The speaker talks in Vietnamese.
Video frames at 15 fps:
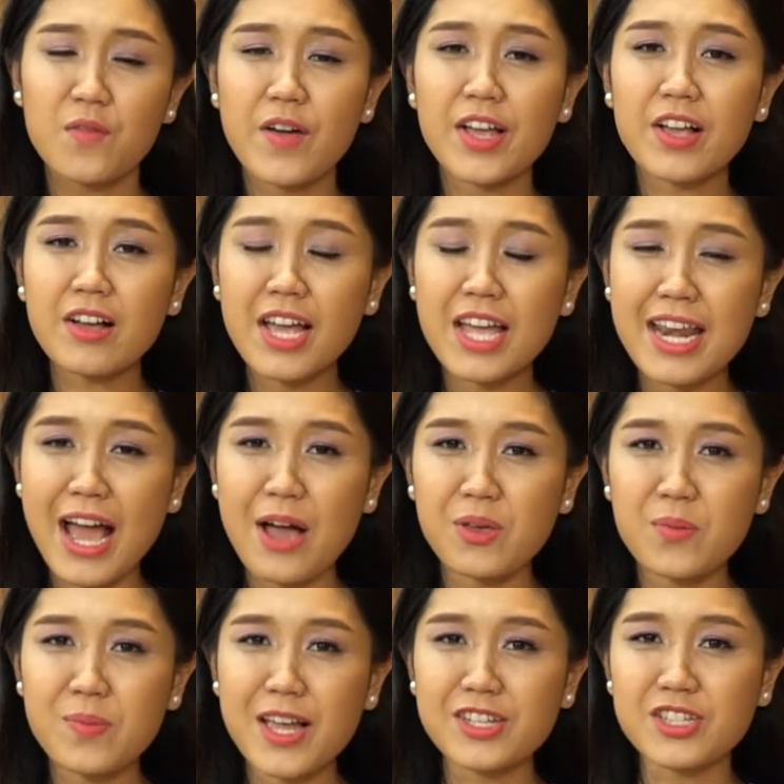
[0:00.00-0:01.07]
Vậy có khi nào
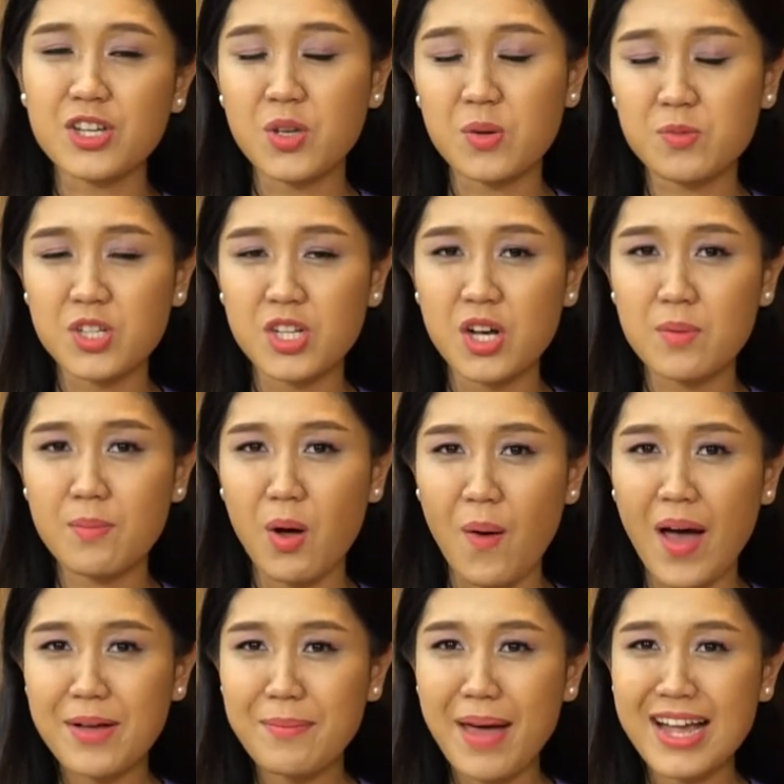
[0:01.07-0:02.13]
chúng ta sử dụng sữa mà
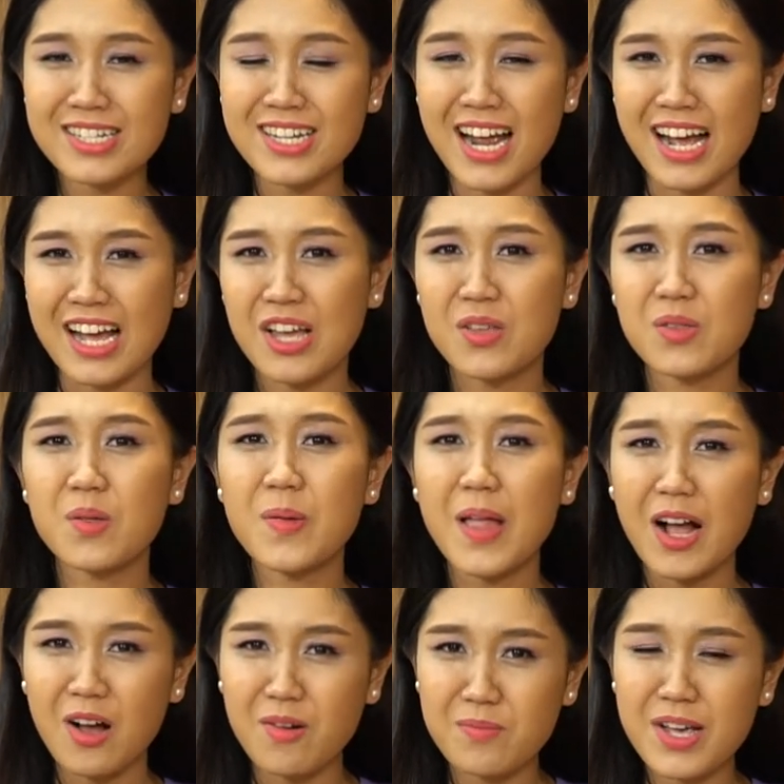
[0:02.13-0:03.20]
hoang mang rằng chúng
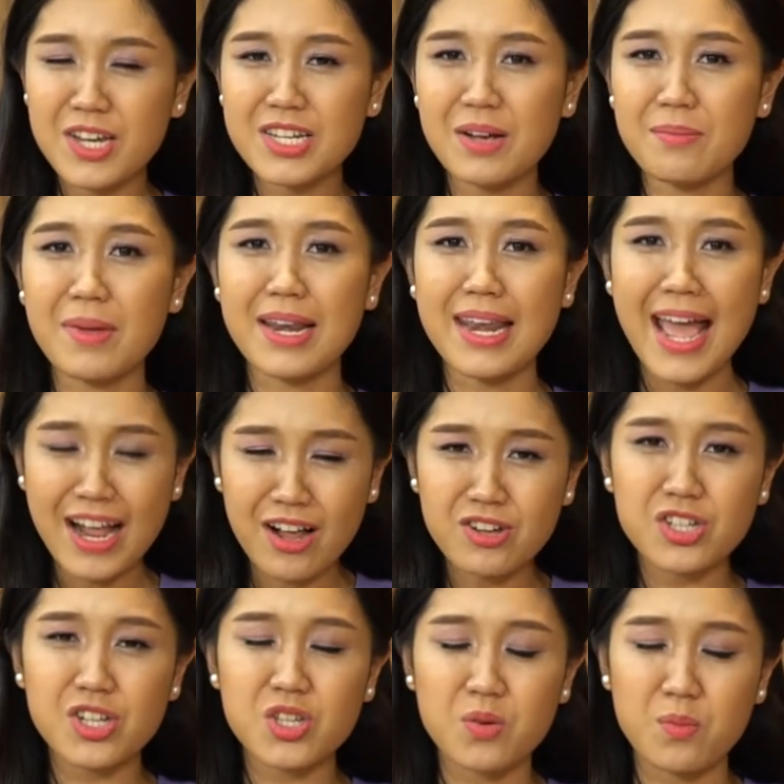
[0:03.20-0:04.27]
ta không biết rằng mình đang có
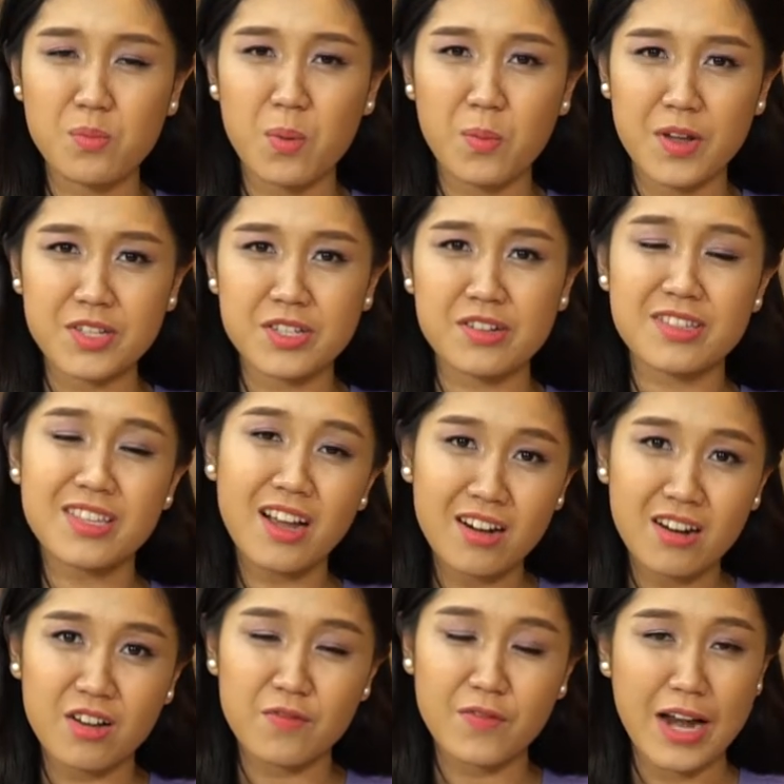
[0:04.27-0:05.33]
sử dụng một loại sữa chất
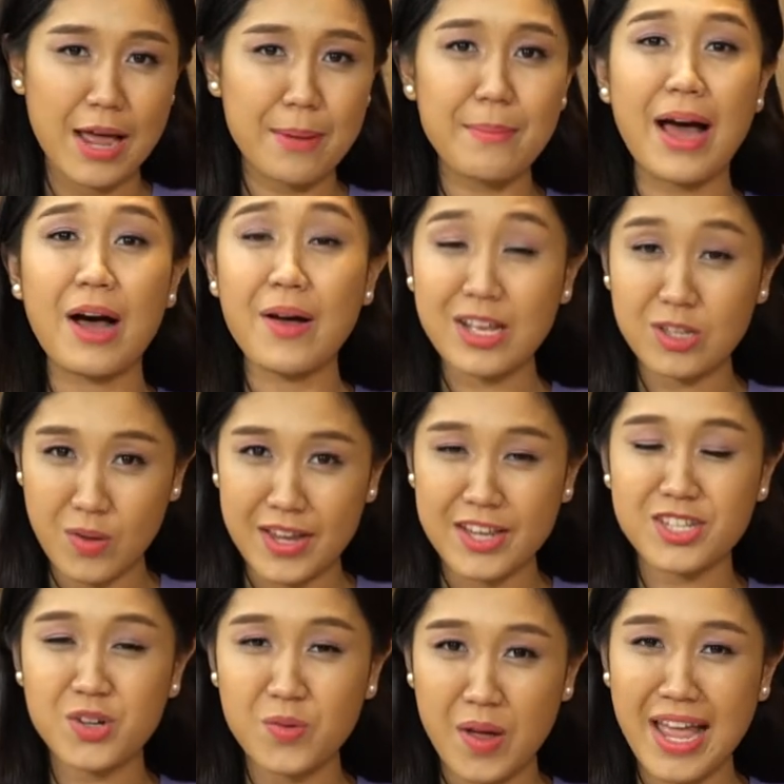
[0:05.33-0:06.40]
lượng và đảm bảo an toàn
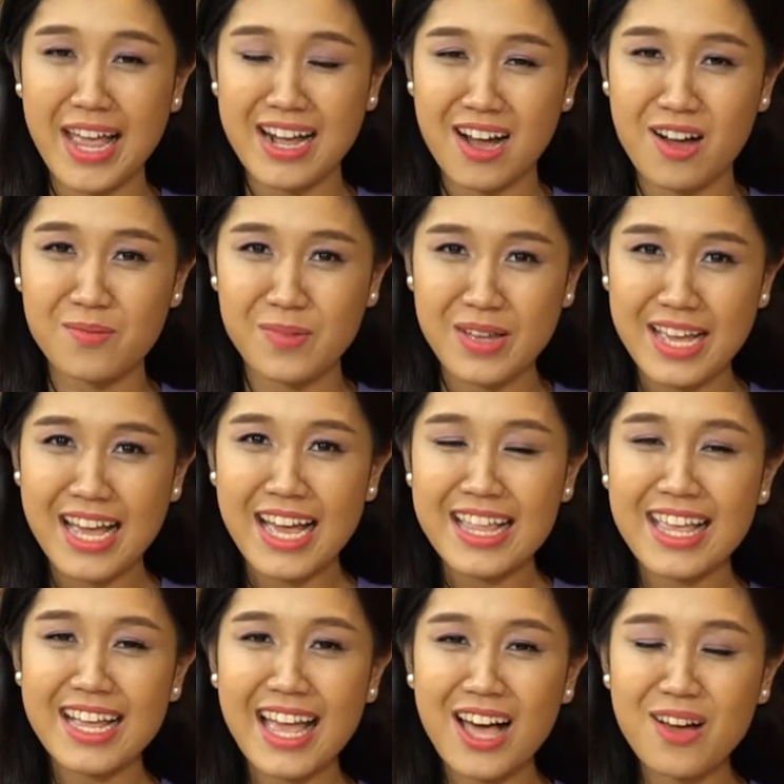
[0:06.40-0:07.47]
cho sức khỏe hay không?
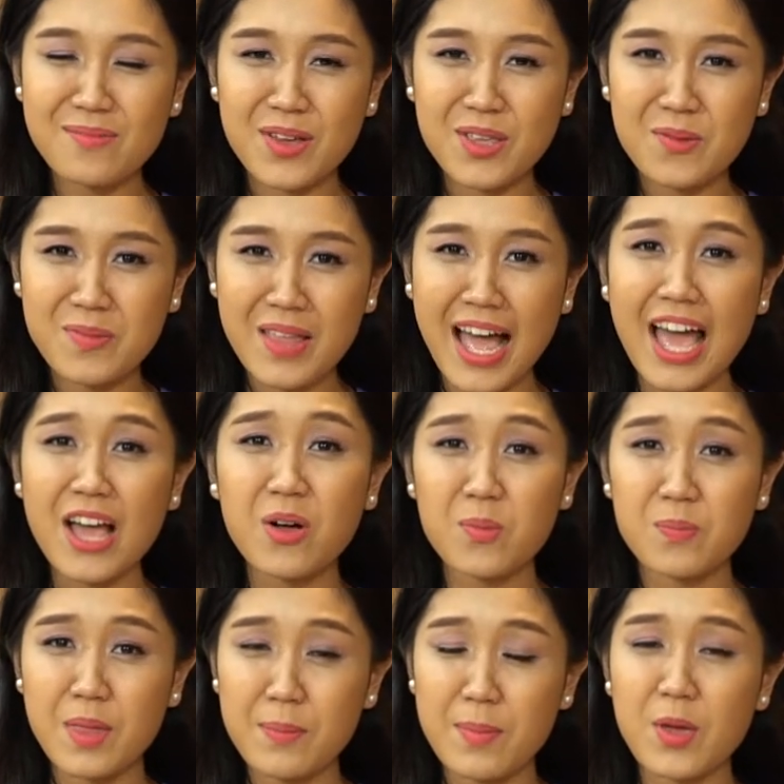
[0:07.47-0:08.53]
Thì ngày hôm nay chúng ta hãy
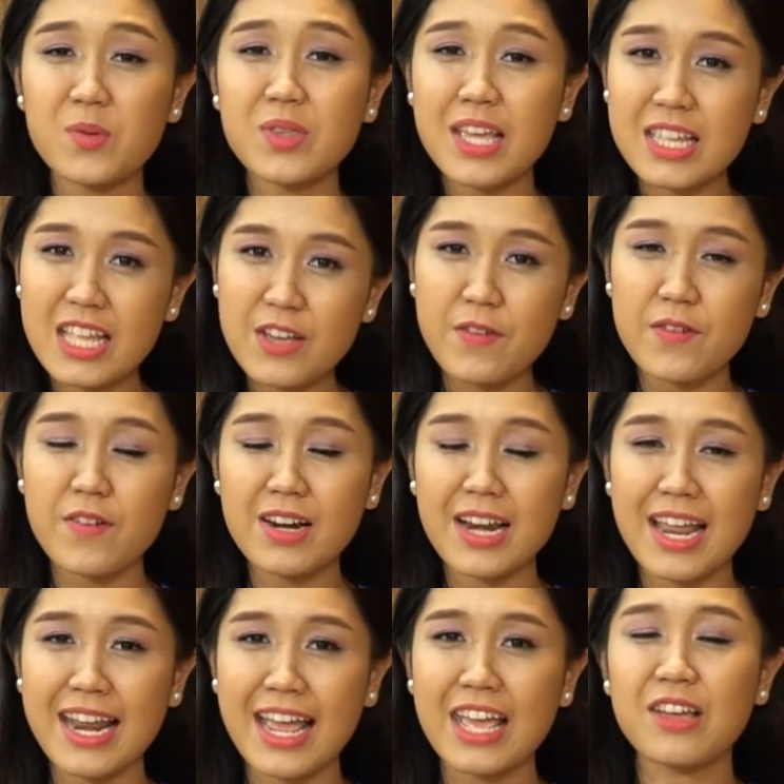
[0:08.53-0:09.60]
cùng tìm hiểu chi tiết về vấn
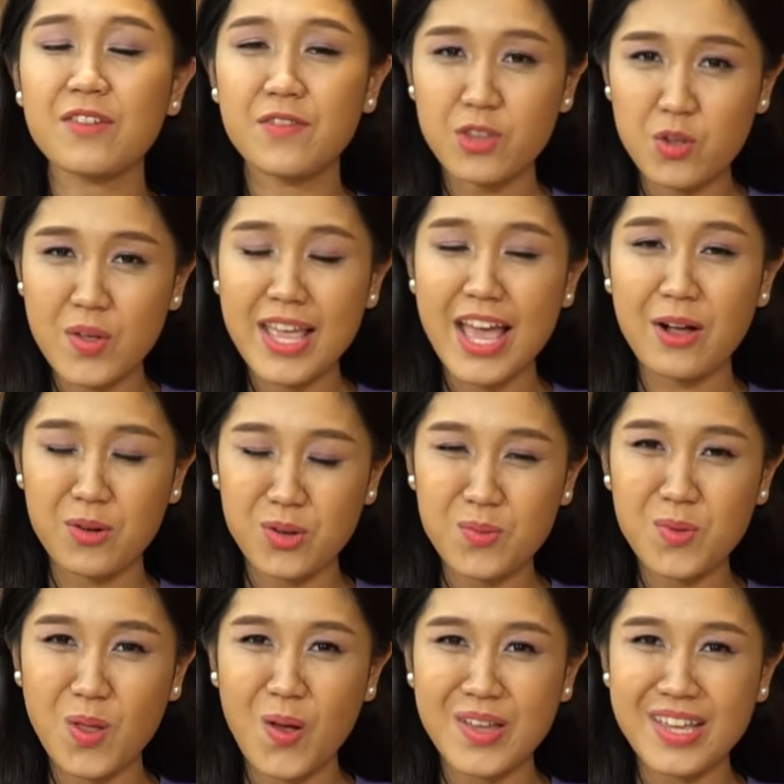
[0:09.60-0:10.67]
đề này với chuyên gia của
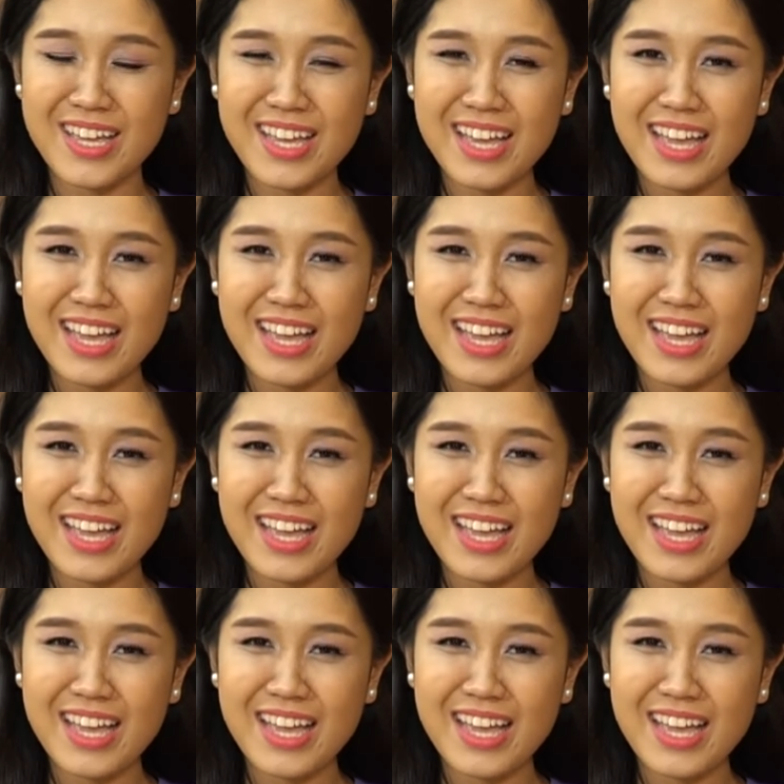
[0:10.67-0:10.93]
chúng tôi.